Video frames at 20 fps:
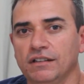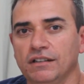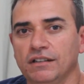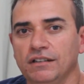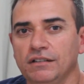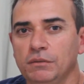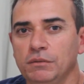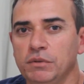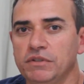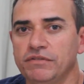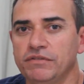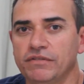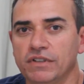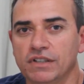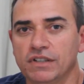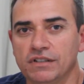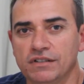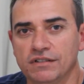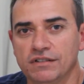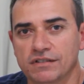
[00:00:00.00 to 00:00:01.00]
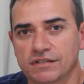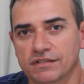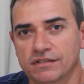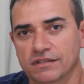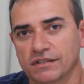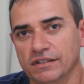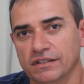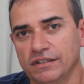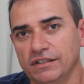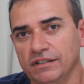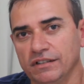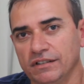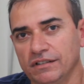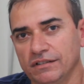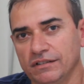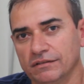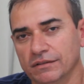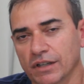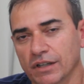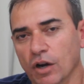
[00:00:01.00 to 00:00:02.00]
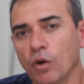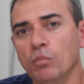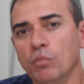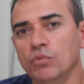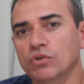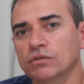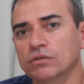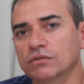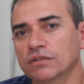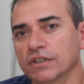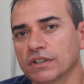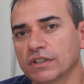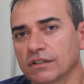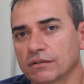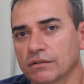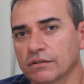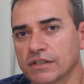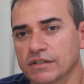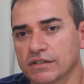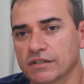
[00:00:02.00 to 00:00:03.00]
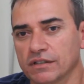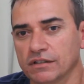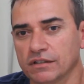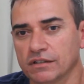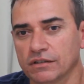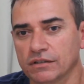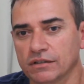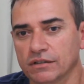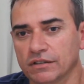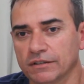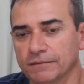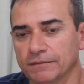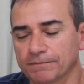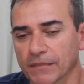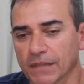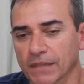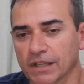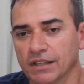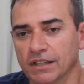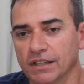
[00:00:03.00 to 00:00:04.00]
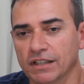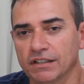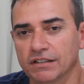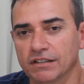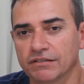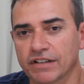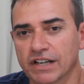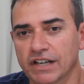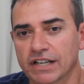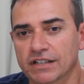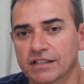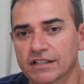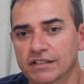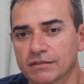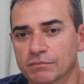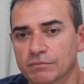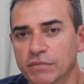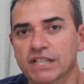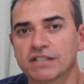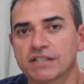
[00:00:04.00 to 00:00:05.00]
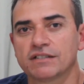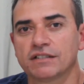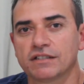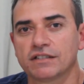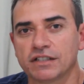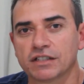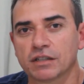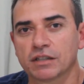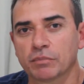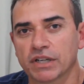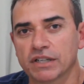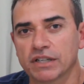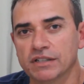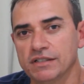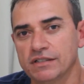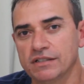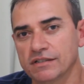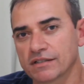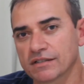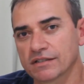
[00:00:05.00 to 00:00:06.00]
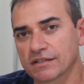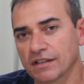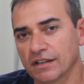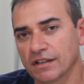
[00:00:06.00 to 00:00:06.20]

e me fez ir ao mundo, né? conhecer é, várias, mais de 30 países,